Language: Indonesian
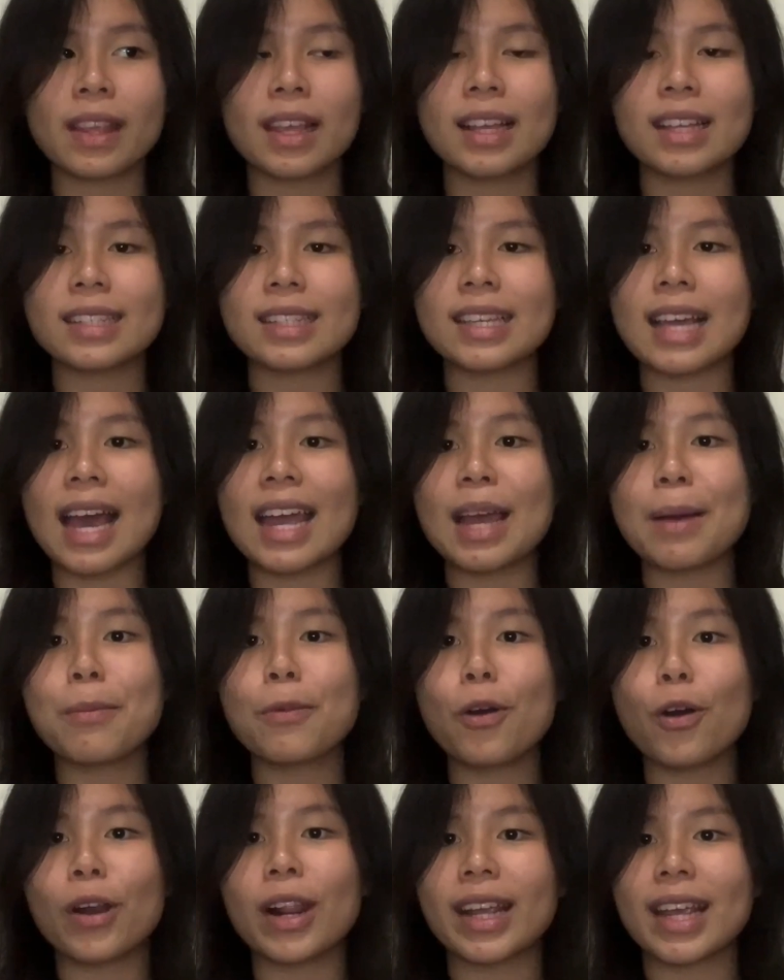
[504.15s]
si ayam
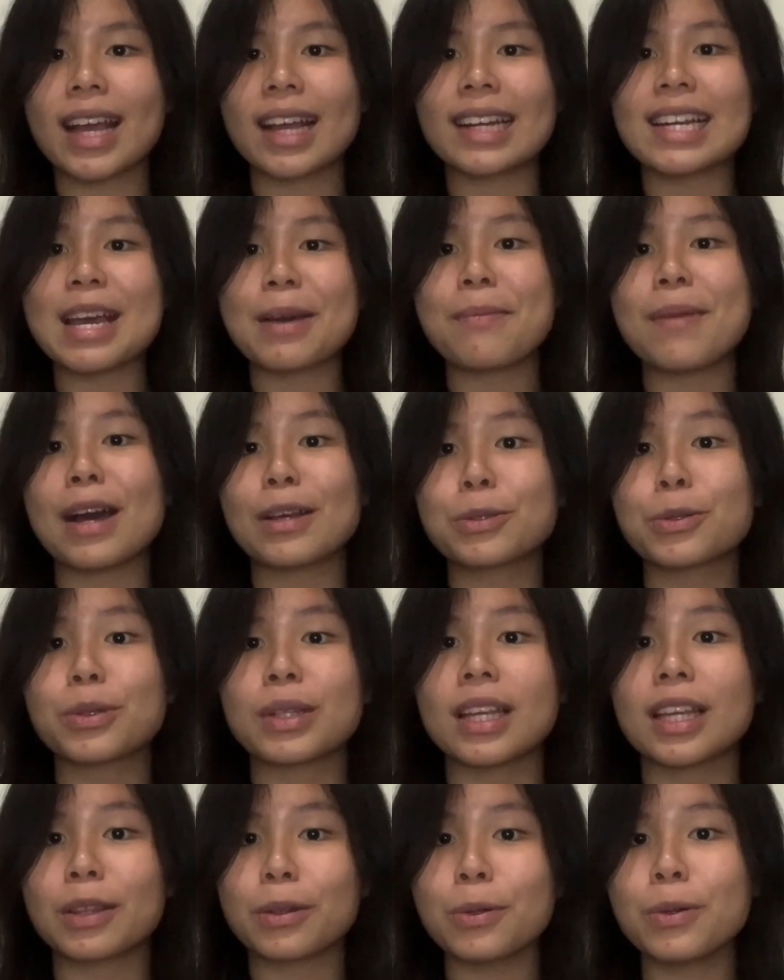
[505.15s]
goreng yang dia maksud
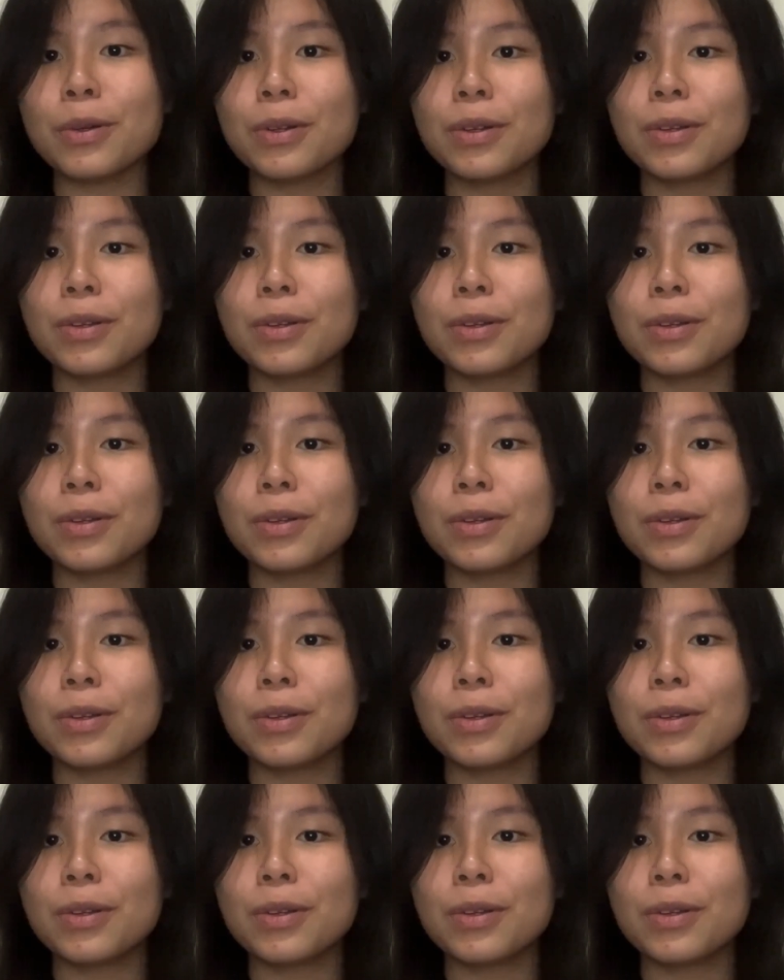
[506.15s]
itu